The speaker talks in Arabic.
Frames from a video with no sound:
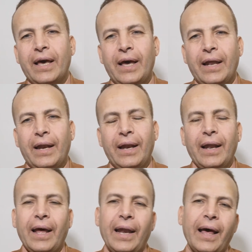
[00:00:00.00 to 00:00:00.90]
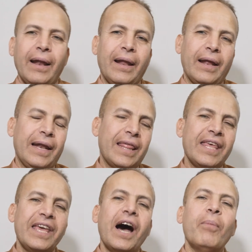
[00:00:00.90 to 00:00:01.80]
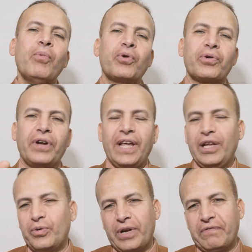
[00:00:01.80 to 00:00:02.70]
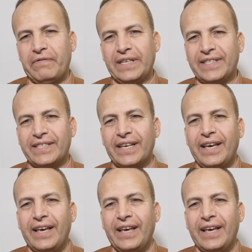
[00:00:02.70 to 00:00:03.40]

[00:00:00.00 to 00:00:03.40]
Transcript: ال ال ال الذي يأمر لينفذ